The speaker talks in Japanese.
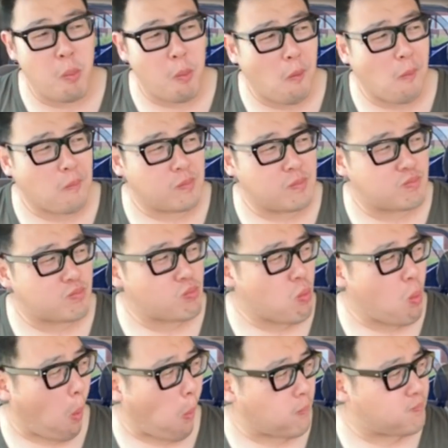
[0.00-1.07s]
でも
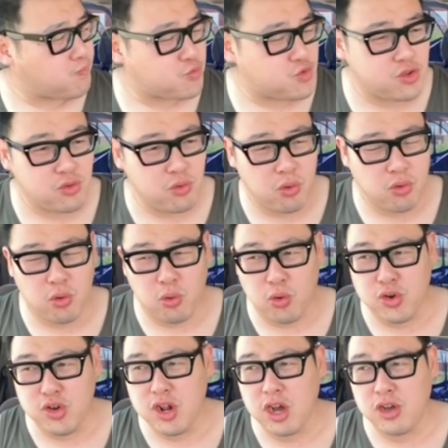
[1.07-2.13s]
昨日
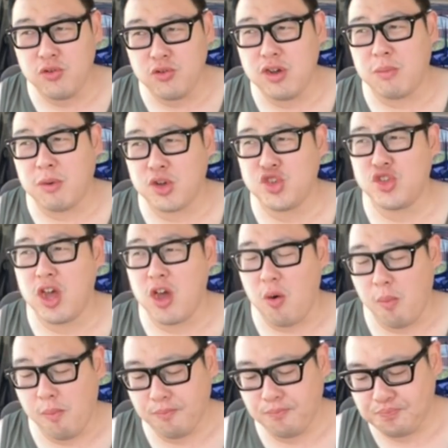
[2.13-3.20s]
の恋ランよりはマシだ
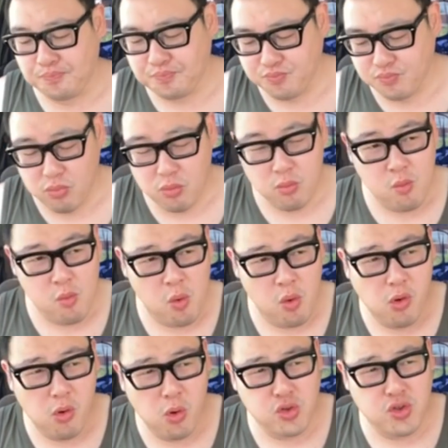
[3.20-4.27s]
よ。
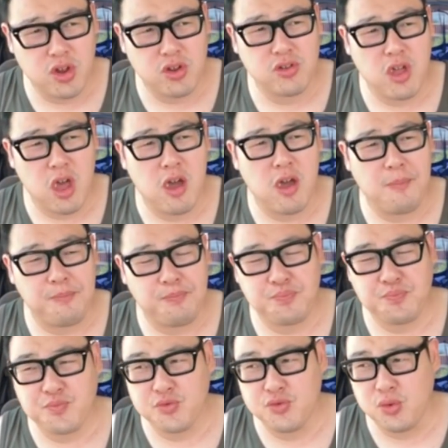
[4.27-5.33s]
ホテルで
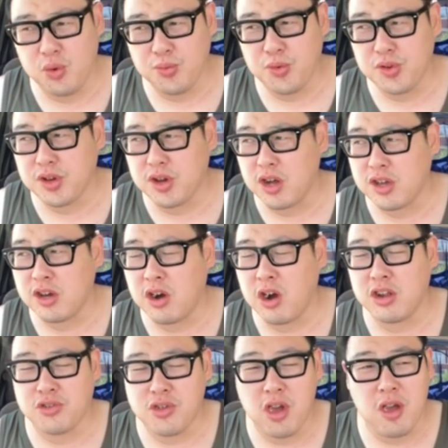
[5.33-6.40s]
フロントに鍵
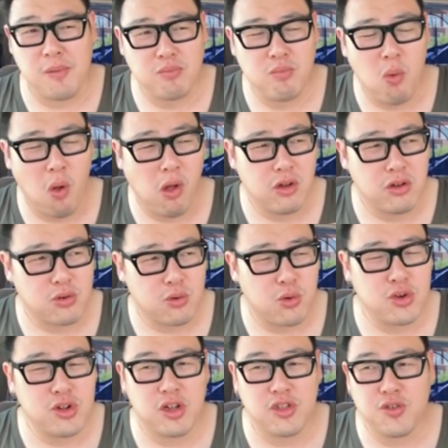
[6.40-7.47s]
借りて
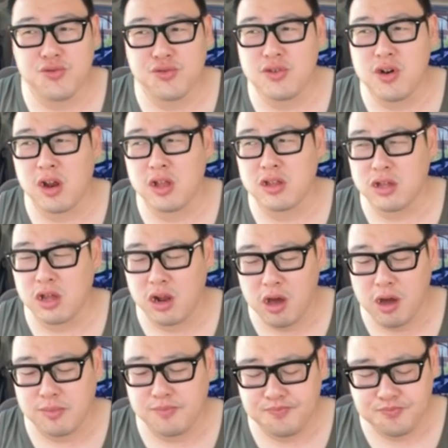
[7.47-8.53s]
恋ランで服洗った
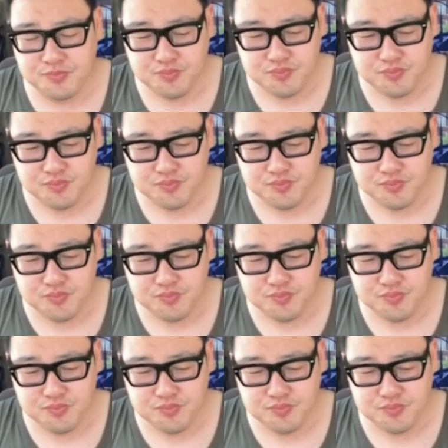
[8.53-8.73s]
ら、